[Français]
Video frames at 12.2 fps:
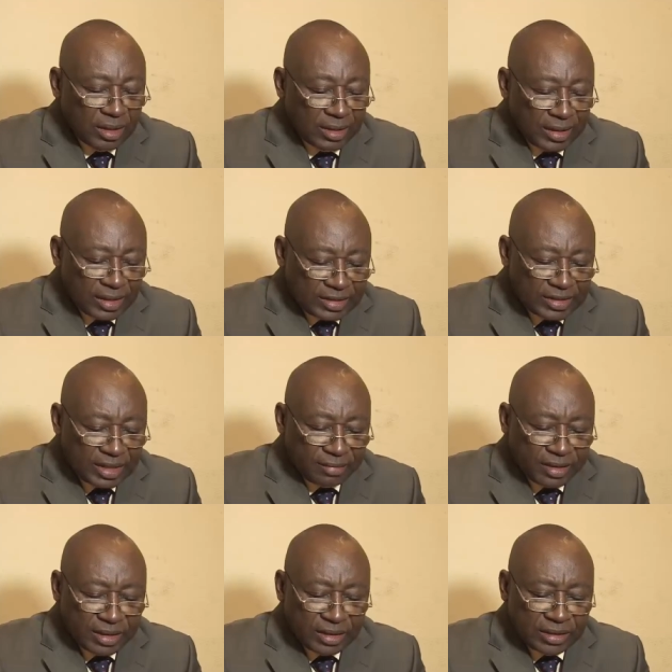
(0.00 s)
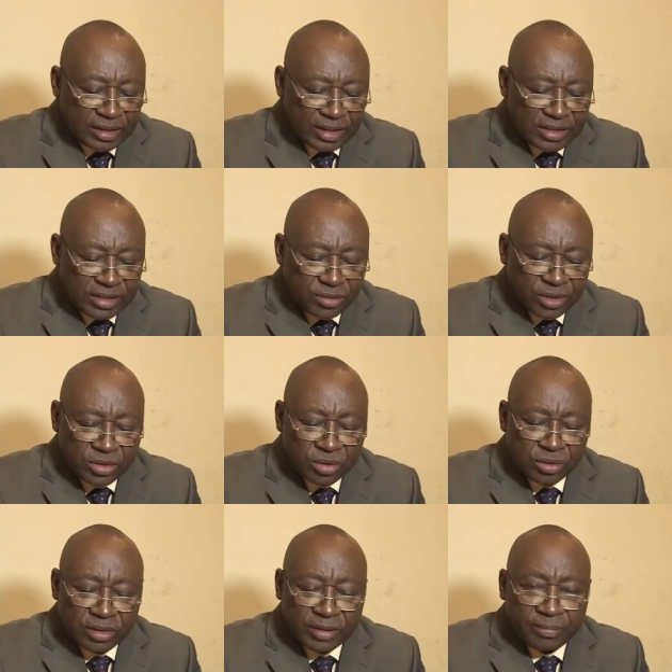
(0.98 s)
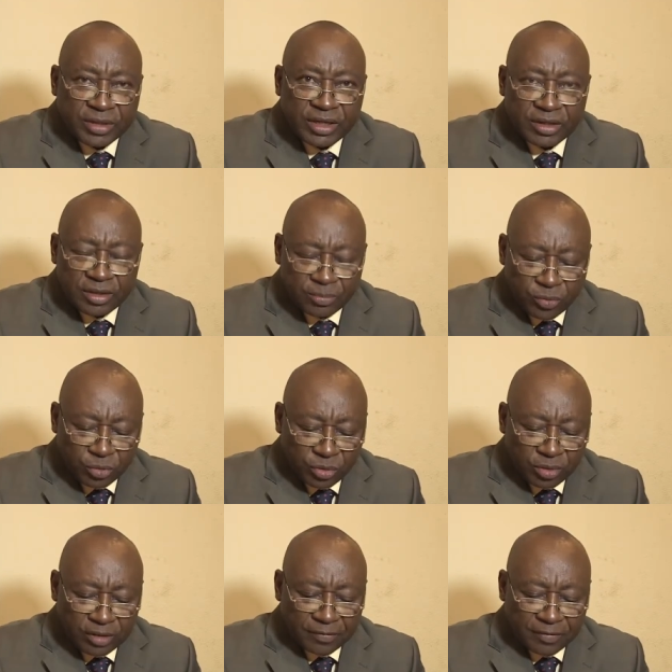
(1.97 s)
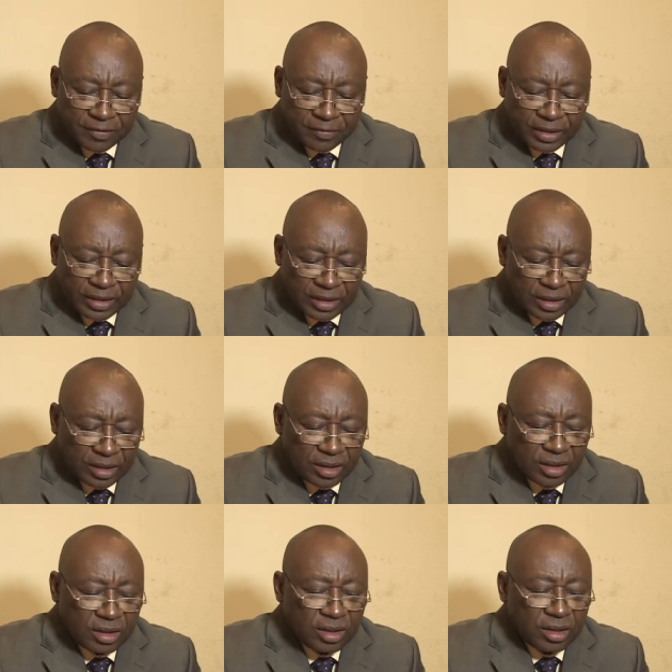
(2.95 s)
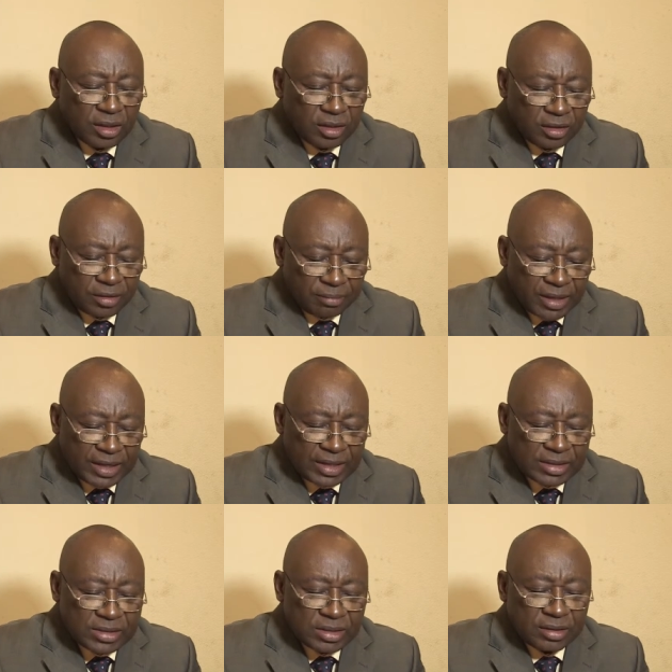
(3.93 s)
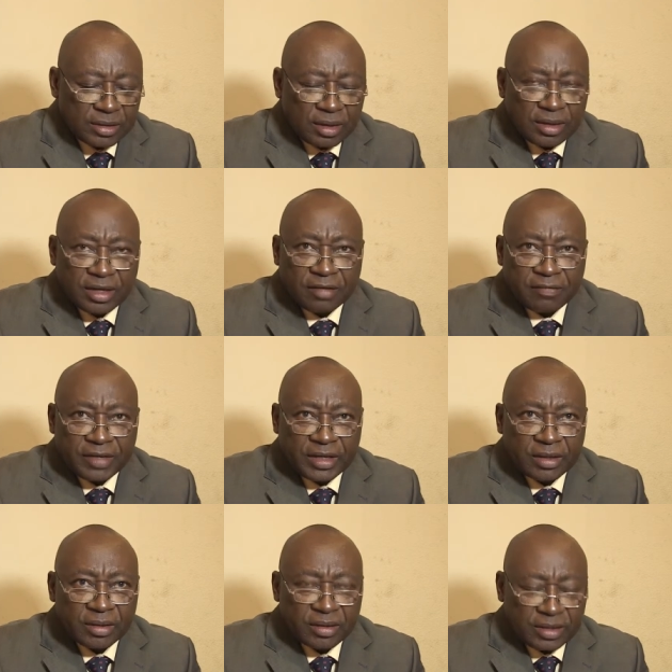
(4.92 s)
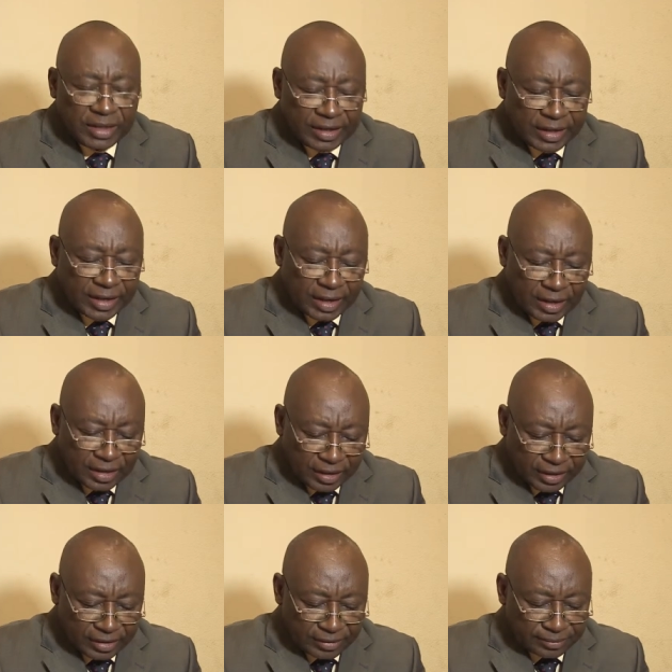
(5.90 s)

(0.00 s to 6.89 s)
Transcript: l'examen de la situation des prix des produits vivriers de base dans la ville de Kananga.